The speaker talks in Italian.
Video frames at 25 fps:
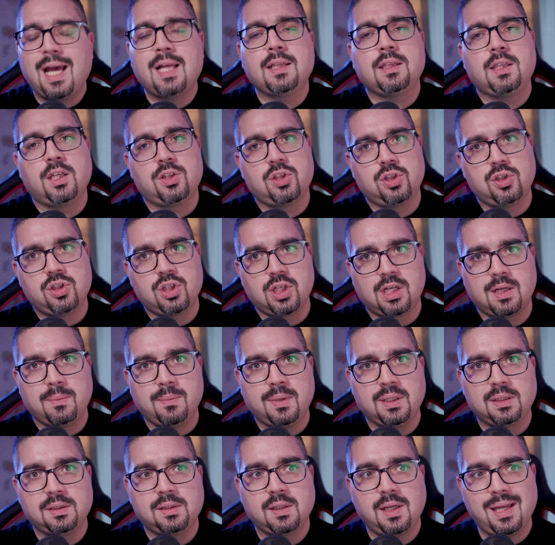a 10
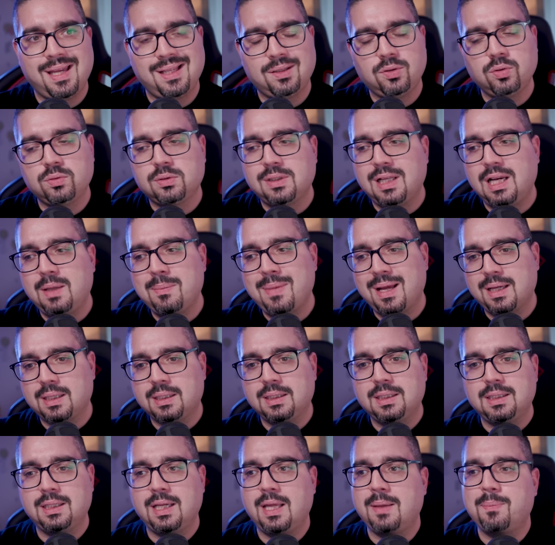gigabit e tutte le
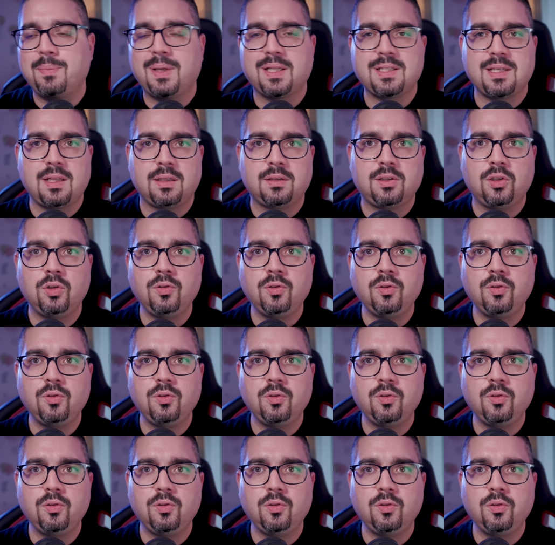macchine presenti